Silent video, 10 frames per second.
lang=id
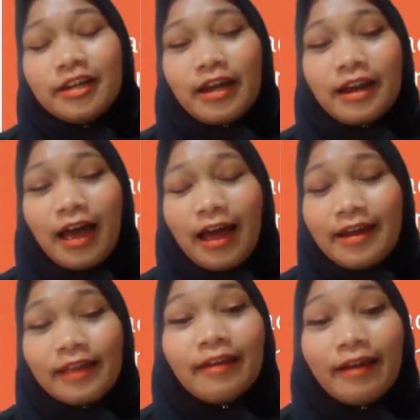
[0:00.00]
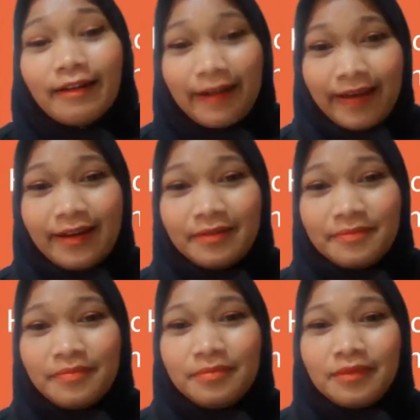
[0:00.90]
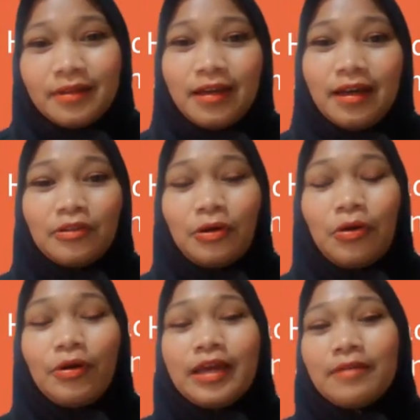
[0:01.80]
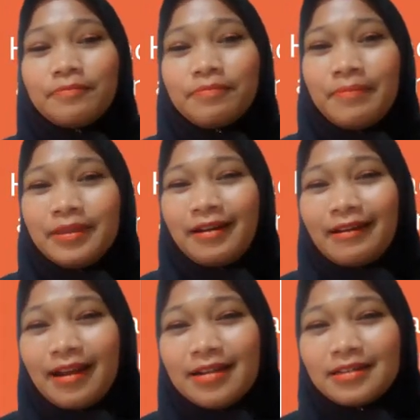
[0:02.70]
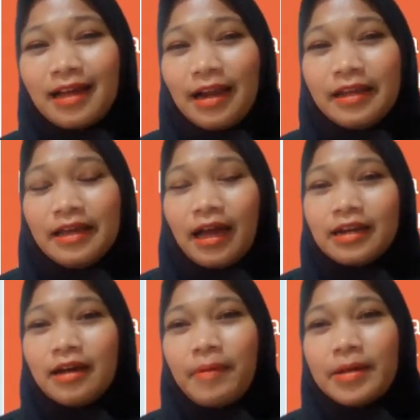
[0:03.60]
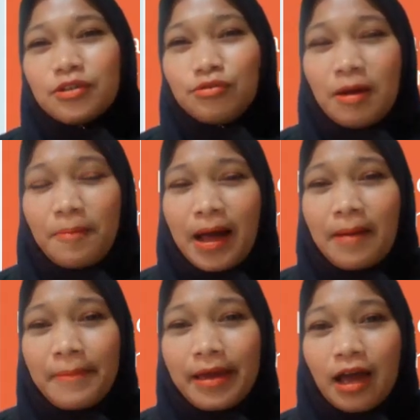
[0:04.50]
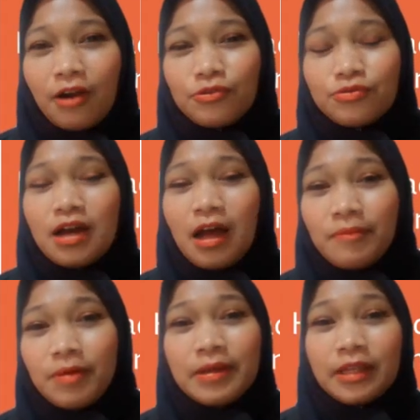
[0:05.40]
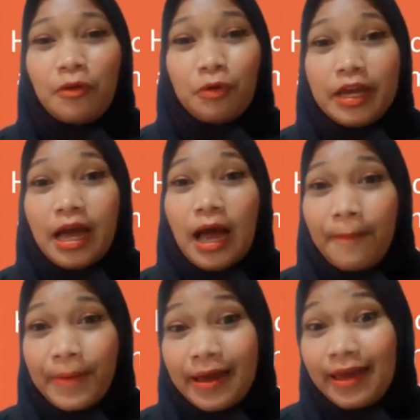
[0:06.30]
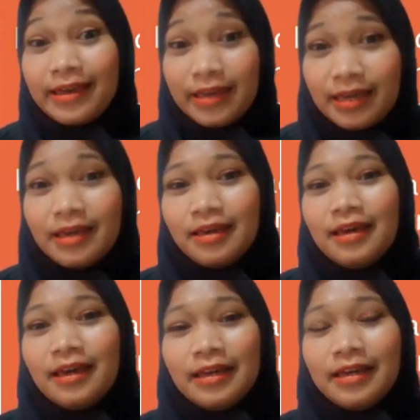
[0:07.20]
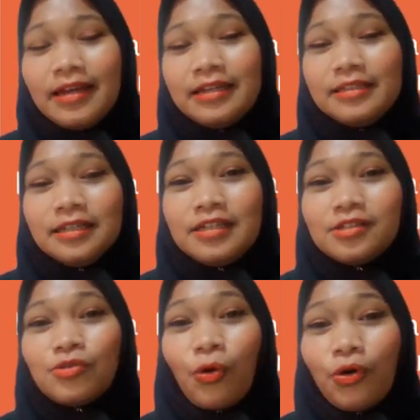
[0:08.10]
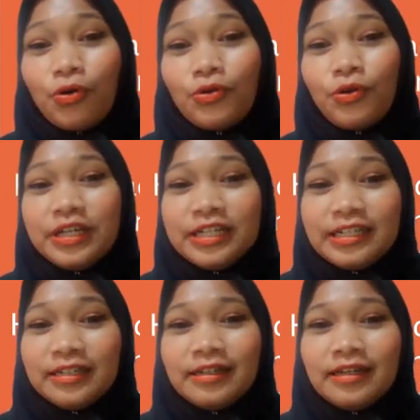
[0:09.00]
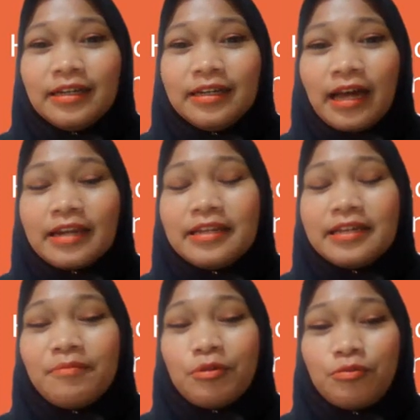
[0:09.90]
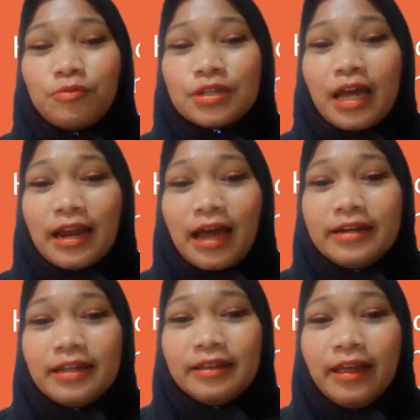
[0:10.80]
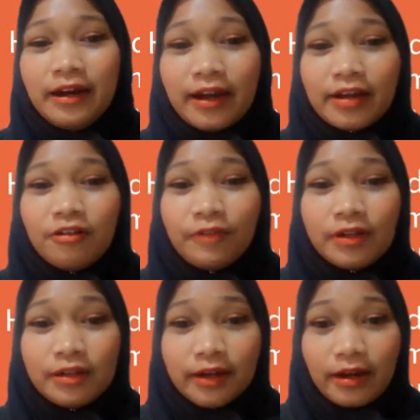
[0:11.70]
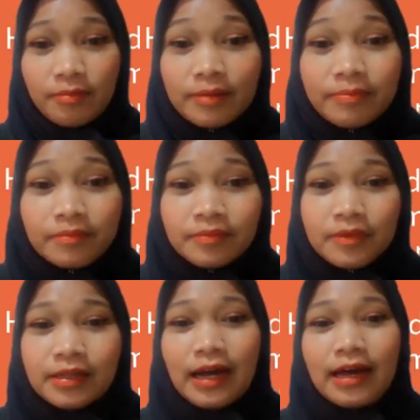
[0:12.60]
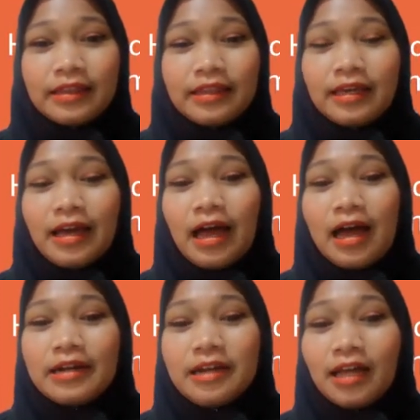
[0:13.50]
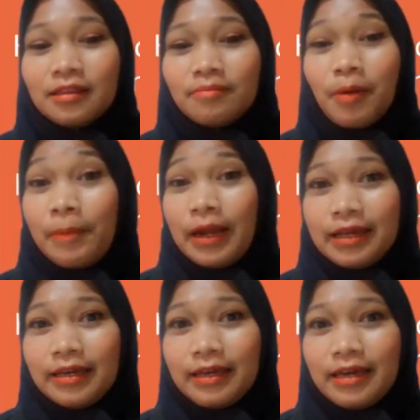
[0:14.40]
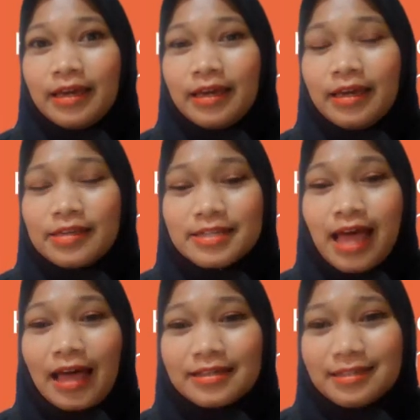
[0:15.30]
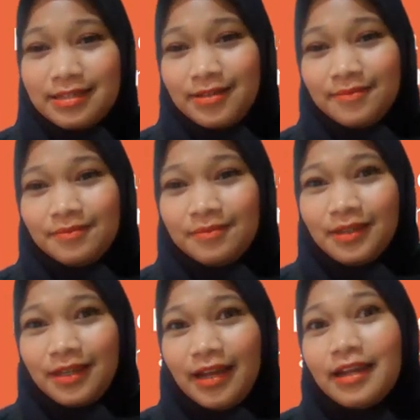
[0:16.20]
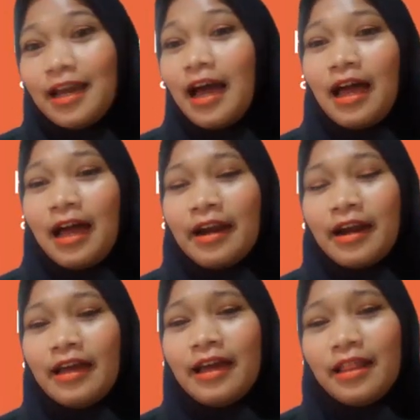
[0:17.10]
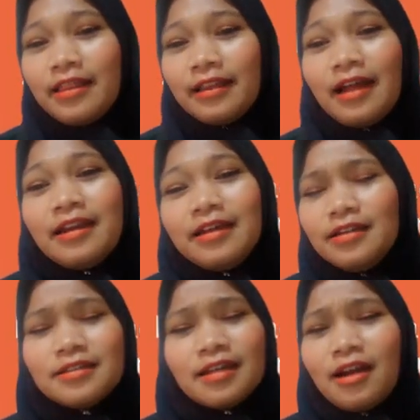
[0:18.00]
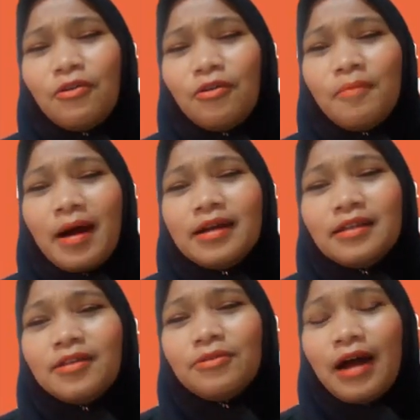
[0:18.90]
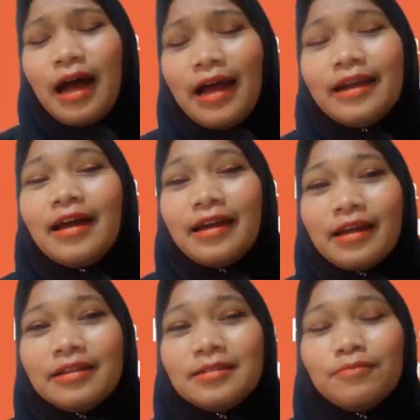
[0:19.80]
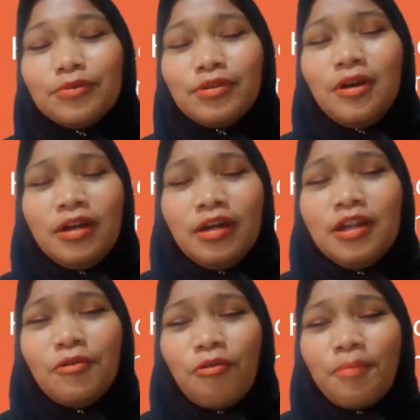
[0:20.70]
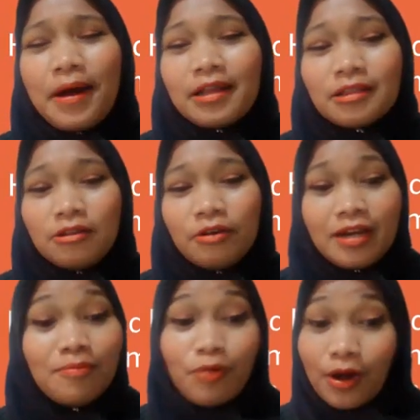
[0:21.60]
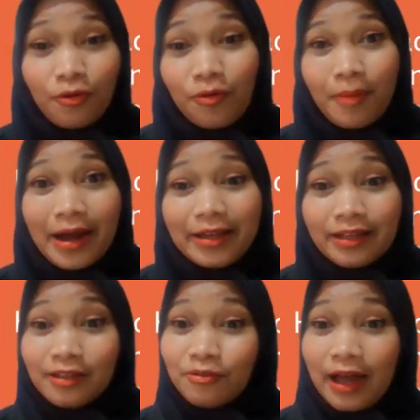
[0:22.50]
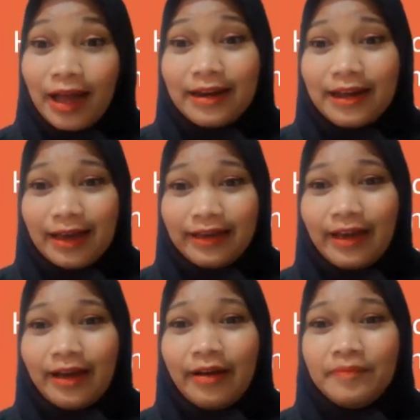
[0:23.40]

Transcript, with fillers: dengan adat reh ya tokohnya yang terkenal sekali yang anda pasti sudah paham ya kalau sudah ngambil mata kuliah HPII ya di sini Snokhorgrone yang dia merumuskan adat direct Governor Herbert yang artinya adat memiliki sanksi ya di kalangan rakyat ya tadi istilah hukum adat itu nggak ada yang disebut ini hukum adat loh ini bukan hukum adat itu nggak ada ya